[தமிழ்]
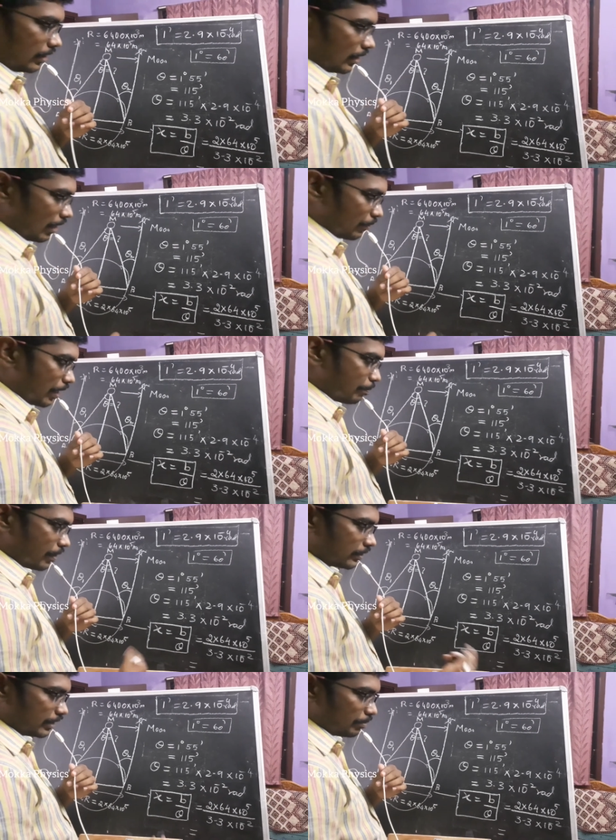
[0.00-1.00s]
நான் ஒரு
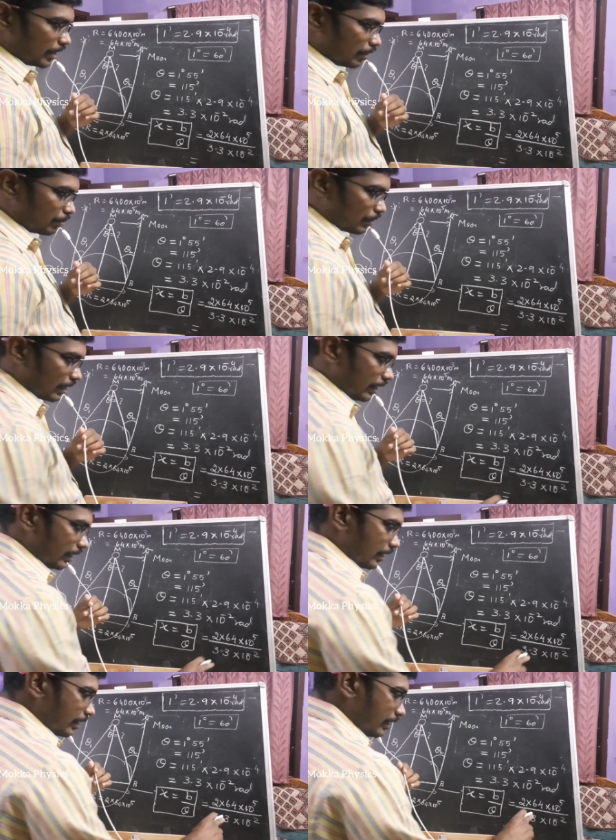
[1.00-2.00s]
அப்ராக்சிமேட்டாக போடுறேன்
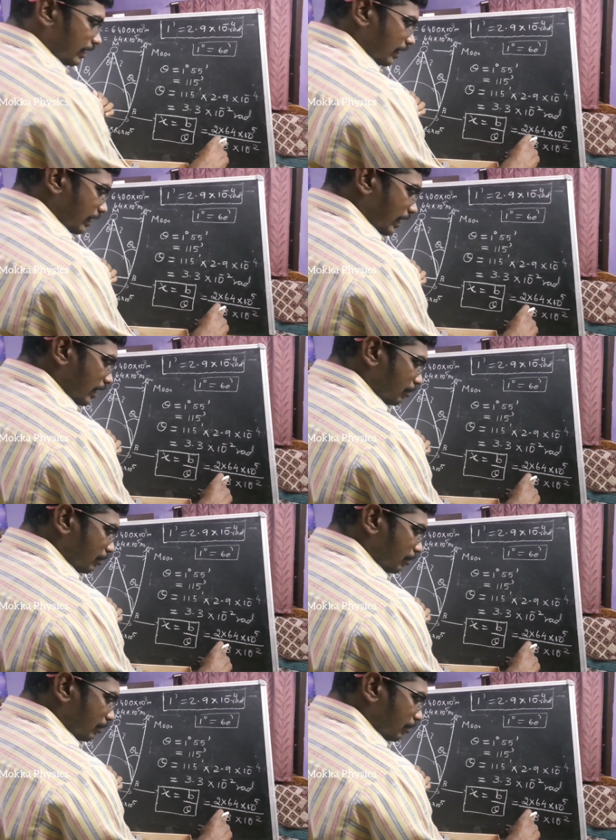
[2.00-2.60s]
என்னை